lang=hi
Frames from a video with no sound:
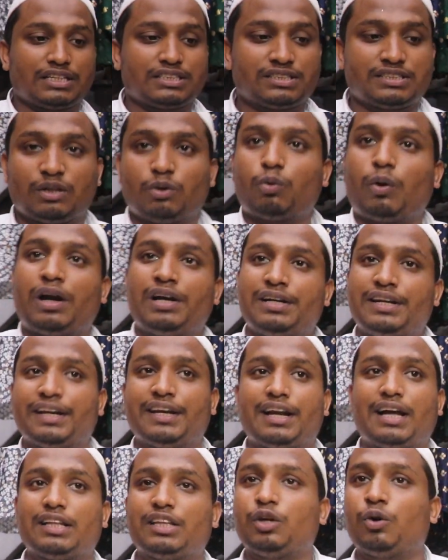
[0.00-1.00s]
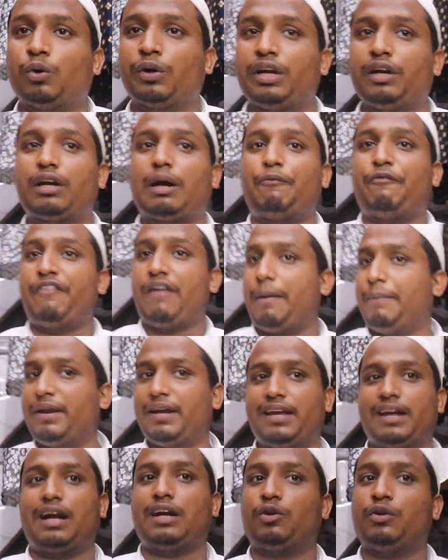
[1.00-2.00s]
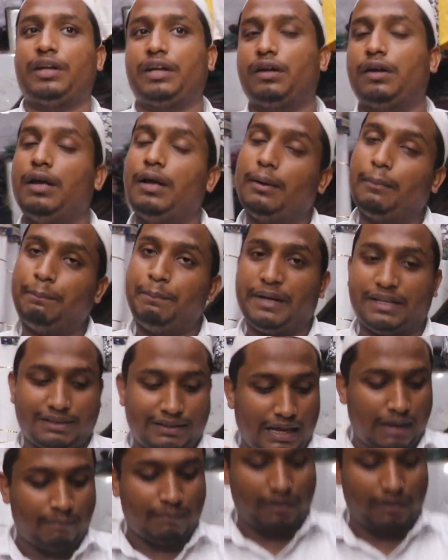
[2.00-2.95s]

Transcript: सस्ते क्वालिटी गिरा दी होगी कब फैब्रिक गिरा नहीं बिकता